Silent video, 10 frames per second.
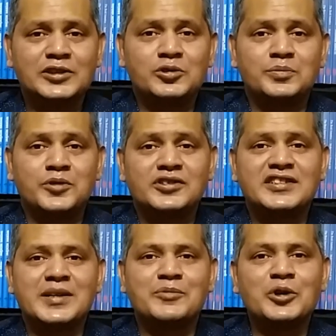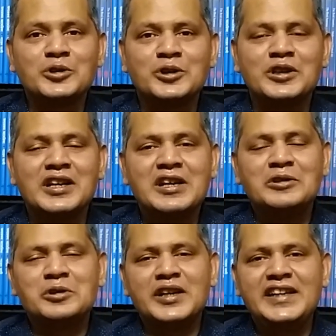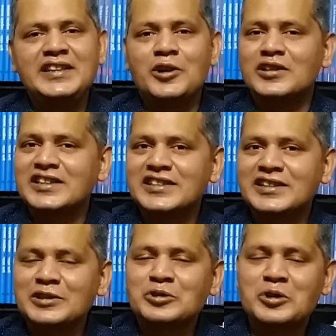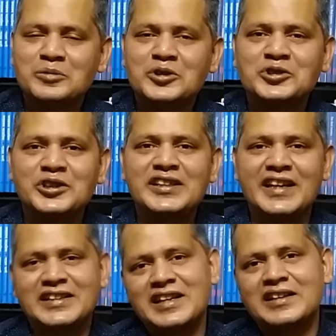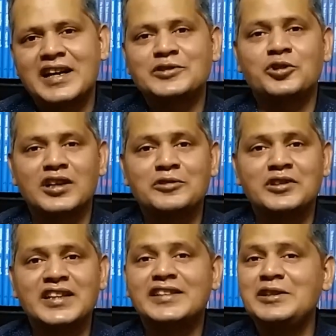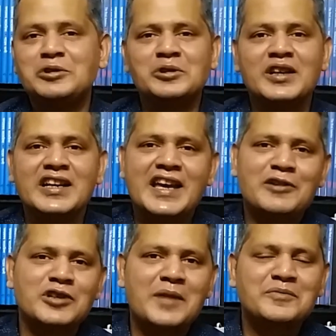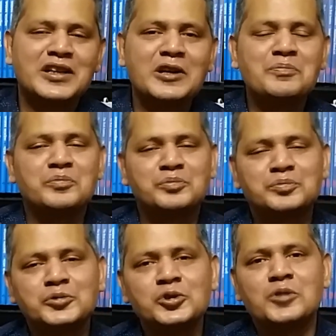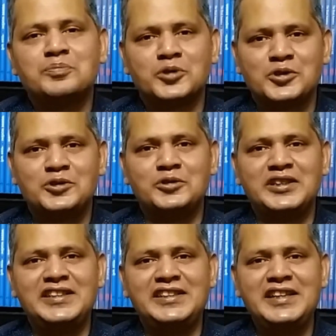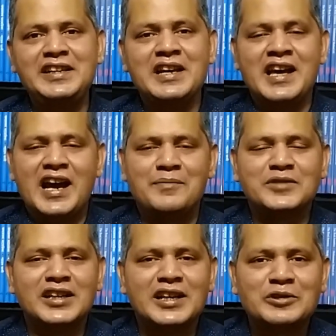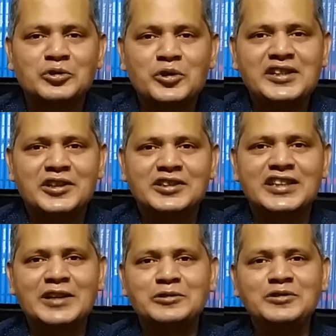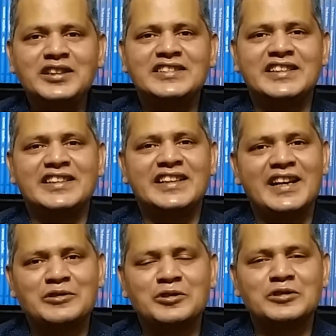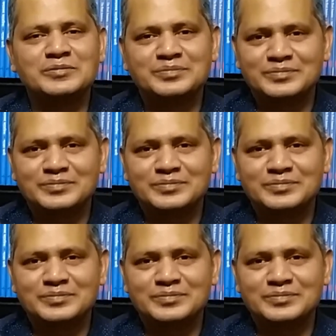যেহেতু প্রসেসটা বন্ধ তো এই হতাশাটা তো অবশ্যই একটা কাজ করার কথা কিন্তু এখন আপনারাও পুরো প্রস্তুতি নিয়ে আপনারা তৈরি হতে থাকুন যে এখন